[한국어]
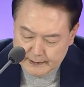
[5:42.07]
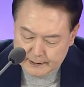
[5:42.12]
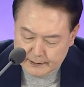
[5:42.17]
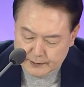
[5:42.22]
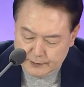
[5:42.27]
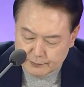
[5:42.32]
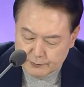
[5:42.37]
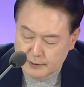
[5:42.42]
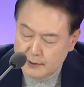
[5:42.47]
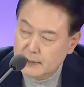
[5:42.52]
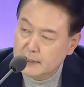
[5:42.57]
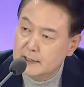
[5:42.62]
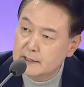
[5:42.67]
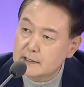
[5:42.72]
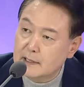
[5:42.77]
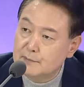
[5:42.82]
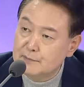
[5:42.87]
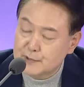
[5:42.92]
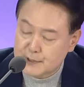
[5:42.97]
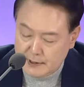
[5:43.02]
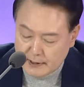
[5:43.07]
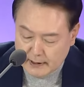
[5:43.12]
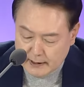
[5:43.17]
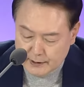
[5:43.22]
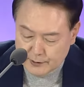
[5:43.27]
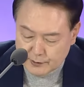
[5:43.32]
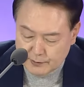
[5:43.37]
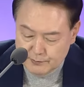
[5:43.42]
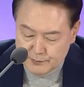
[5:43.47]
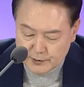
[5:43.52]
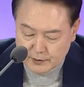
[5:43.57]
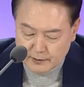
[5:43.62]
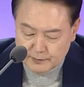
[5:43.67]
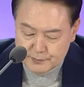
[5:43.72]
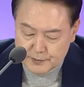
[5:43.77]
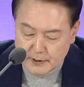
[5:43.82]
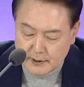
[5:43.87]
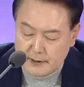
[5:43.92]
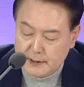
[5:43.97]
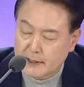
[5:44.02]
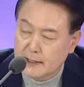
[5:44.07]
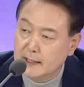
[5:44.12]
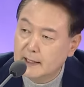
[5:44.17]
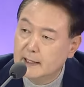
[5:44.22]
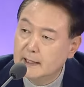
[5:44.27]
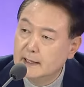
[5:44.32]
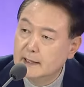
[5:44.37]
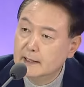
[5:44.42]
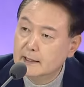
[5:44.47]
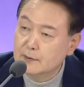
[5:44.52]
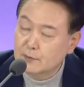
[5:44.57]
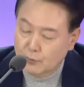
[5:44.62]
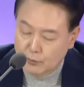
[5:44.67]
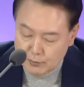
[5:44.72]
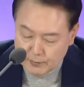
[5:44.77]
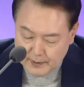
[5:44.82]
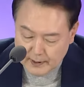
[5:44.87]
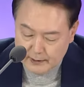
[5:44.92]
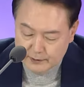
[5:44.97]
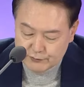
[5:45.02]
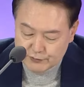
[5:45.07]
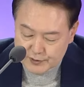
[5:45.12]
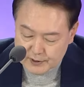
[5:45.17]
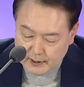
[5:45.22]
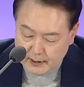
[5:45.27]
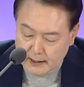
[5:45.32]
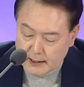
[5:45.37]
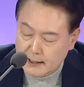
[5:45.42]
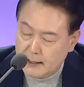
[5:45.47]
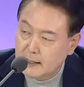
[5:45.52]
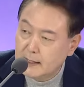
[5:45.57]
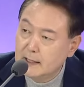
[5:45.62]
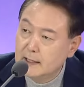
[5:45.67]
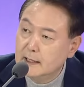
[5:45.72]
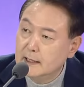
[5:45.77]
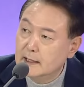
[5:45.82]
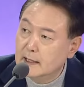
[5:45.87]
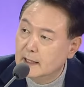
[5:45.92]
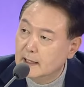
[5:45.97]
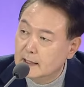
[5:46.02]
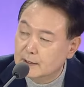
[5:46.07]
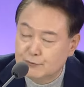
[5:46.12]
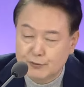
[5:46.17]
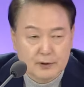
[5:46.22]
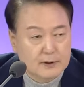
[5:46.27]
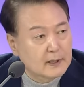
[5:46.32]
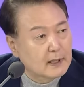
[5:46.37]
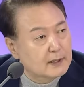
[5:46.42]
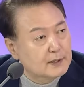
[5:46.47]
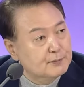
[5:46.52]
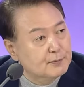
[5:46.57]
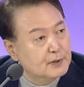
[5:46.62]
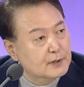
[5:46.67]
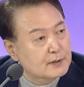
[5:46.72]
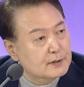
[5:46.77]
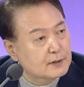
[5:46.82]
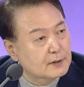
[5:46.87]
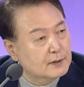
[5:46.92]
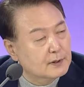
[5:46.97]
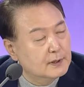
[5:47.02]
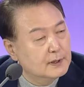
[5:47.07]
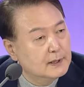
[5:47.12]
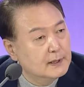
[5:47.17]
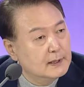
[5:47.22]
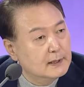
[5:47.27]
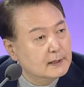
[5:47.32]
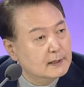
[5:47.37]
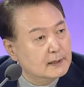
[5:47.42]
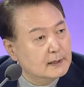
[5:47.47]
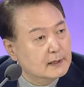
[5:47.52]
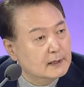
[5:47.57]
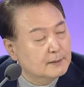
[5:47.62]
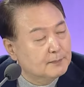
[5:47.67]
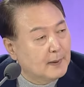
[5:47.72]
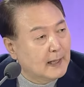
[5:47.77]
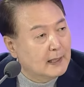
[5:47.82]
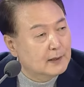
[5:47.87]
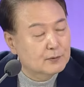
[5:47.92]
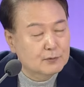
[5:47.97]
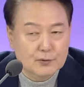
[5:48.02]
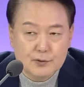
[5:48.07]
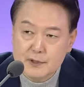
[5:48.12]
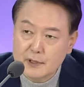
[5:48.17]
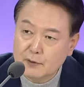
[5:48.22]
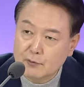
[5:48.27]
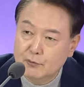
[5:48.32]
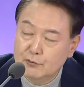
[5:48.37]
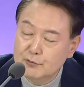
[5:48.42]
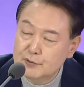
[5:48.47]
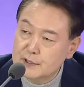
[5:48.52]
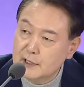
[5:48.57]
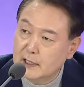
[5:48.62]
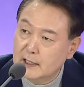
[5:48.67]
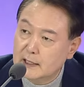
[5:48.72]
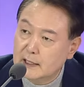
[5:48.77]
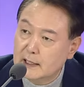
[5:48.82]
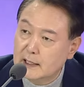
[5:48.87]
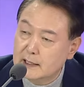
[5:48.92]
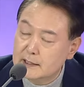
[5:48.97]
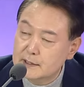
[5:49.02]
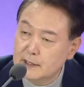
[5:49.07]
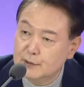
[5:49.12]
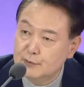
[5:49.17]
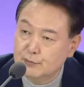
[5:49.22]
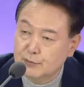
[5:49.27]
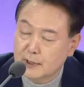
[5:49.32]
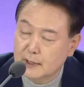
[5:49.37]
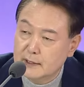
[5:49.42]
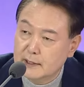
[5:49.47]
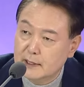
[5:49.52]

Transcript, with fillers: 그리고 1, 2, 3차 협력업체들의 동반 투자가 뒤따르면서 이 반도체 공장을 하나 세우게